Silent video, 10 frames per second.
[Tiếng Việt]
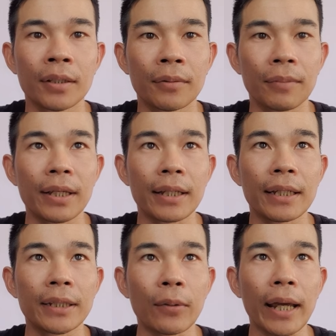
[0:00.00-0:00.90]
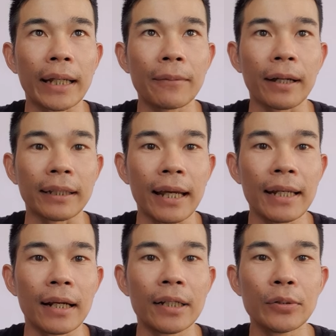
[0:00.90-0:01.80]
bây giờ thì chỗ này các bạn thấy
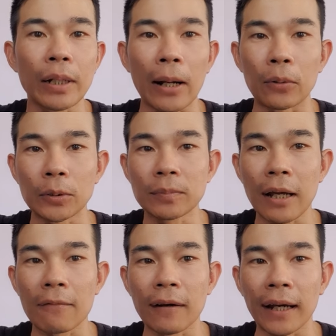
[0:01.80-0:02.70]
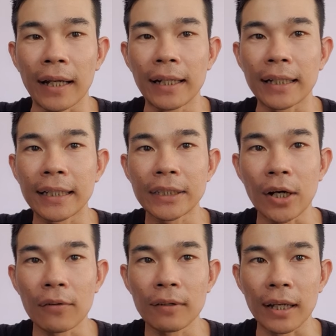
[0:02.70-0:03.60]
là nó yêu cầu chúng ta phải là kết
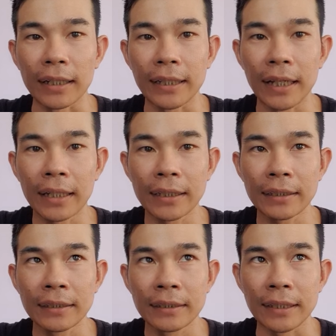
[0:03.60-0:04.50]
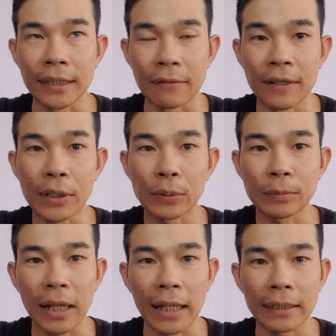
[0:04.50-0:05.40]
nối với lại cái địa chỉ ví của
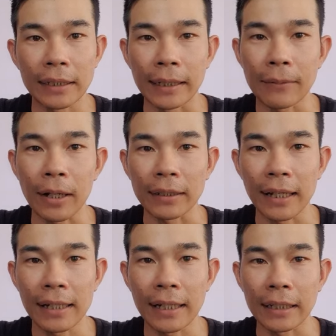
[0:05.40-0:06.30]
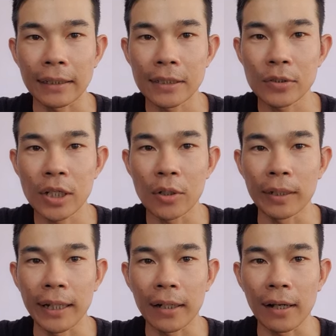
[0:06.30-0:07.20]
chúng ta thì các bạn thấy là cái số dư của
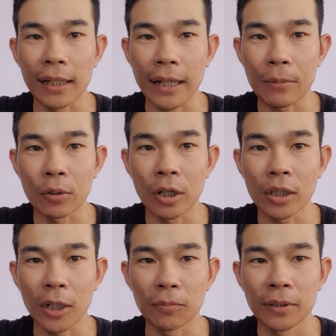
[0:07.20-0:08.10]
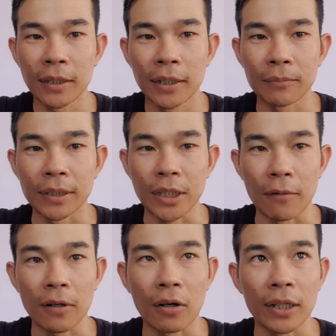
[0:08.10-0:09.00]
mình đang có là 5 onet không mình
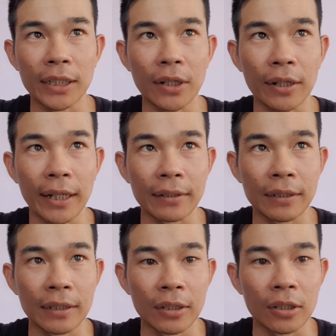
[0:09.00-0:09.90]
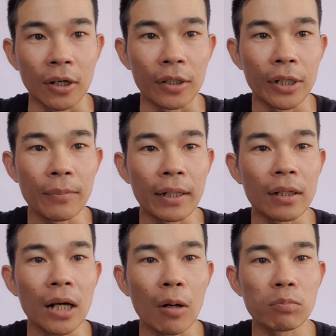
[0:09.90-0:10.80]
chọn vào kết nối ha còn nếu mà
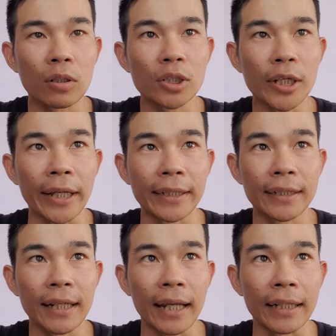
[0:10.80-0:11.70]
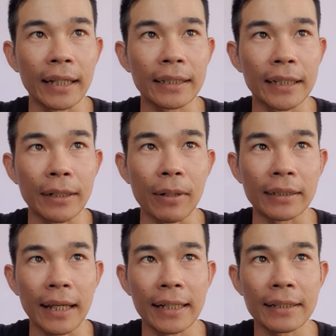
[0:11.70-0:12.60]
nó không có xuất hiện như thế này á thì các
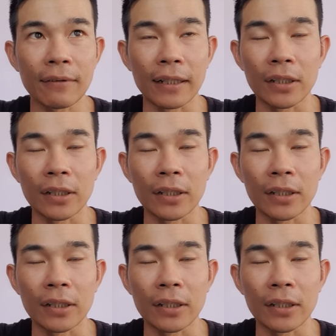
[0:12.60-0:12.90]
bạn thấy cái phần